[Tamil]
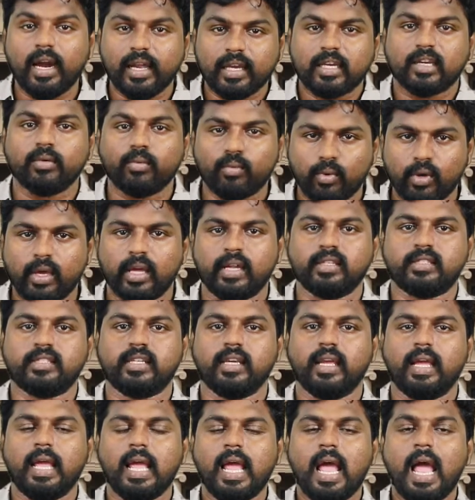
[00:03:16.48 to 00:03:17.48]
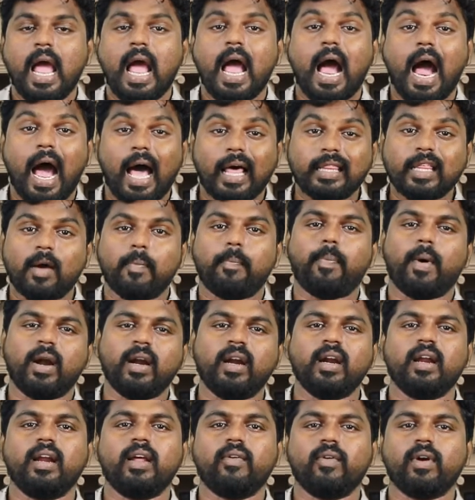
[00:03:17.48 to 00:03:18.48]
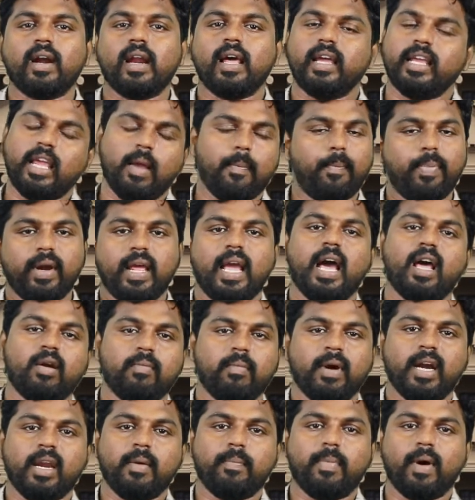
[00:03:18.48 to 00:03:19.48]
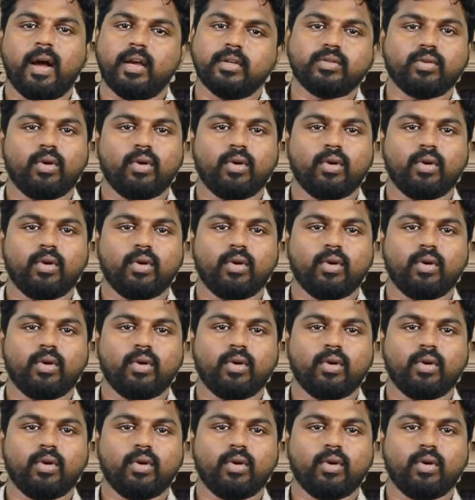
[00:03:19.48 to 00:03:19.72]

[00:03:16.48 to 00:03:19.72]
அழிக்கும் முயற்சி அதை பண்ணவங்கள எப்படி யாரும் மன்னிப்பாங்க